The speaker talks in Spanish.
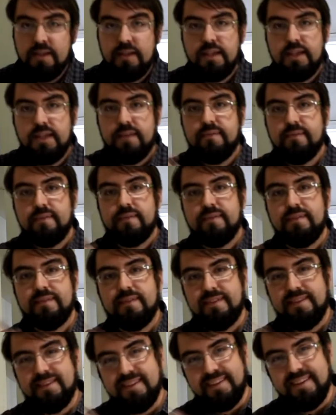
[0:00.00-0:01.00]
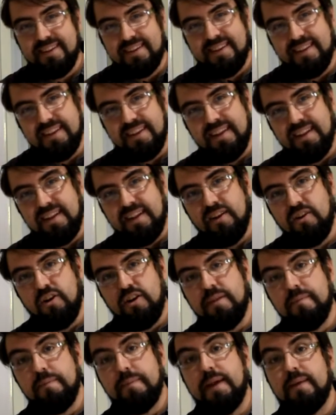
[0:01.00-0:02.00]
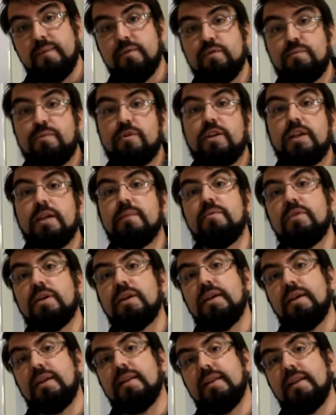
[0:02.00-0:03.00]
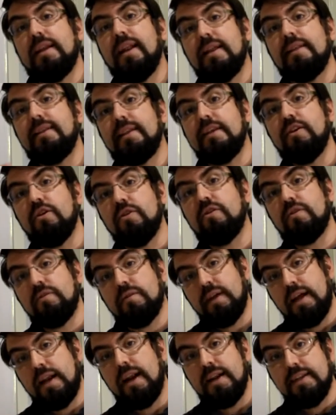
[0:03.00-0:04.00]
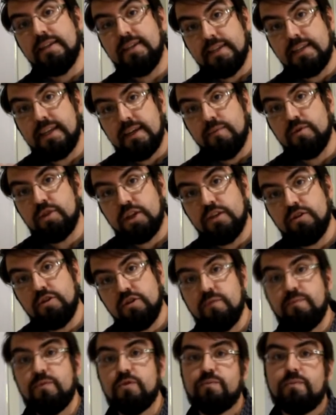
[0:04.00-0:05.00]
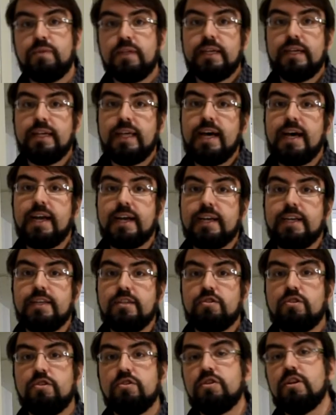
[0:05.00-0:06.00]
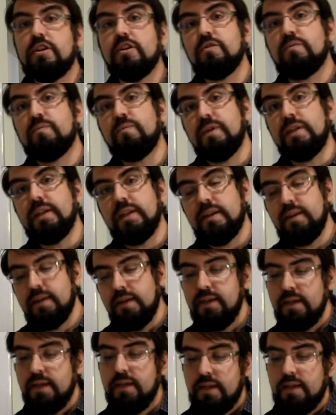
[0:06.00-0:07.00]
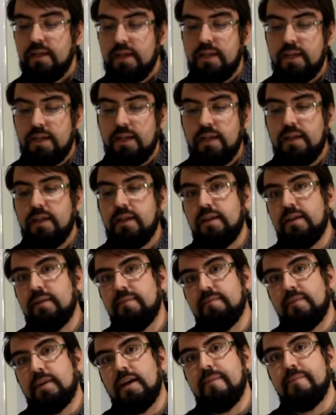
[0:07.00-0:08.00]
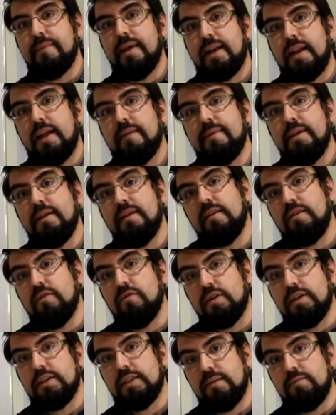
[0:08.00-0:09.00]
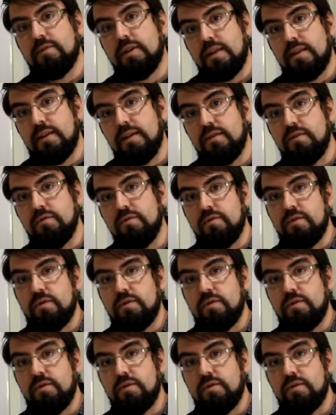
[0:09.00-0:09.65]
Y lo limpiamos. ¿Por qué? Porque del anterior análisis que hemos hecho, pues pueden quedar restos que nos pueden eh, cambiar la medición que estamos haciendo.